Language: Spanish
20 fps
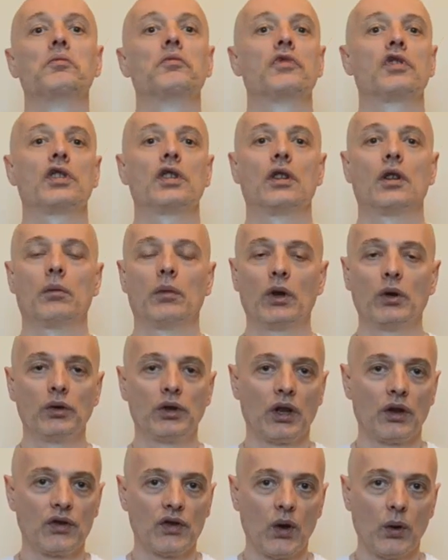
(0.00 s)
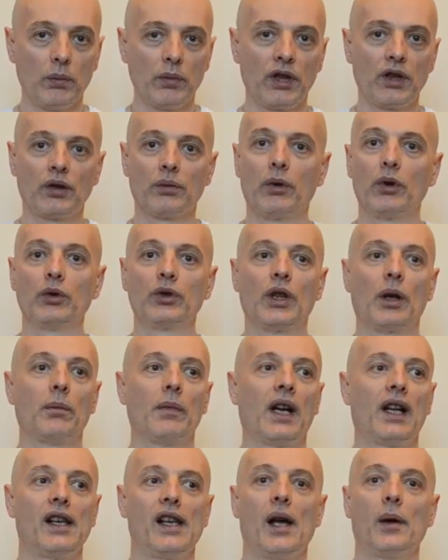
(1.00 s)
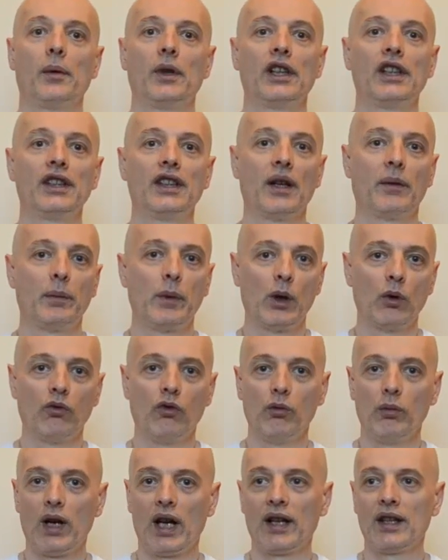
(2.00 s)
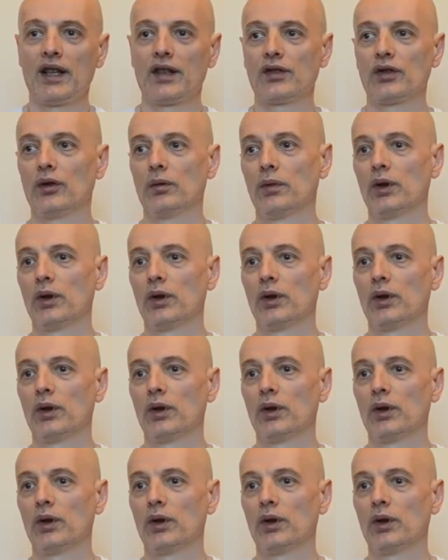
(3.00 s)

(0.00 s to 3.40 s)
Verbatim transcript: Si no me gustan los saumerios, me gustan más las velitas perfumadas o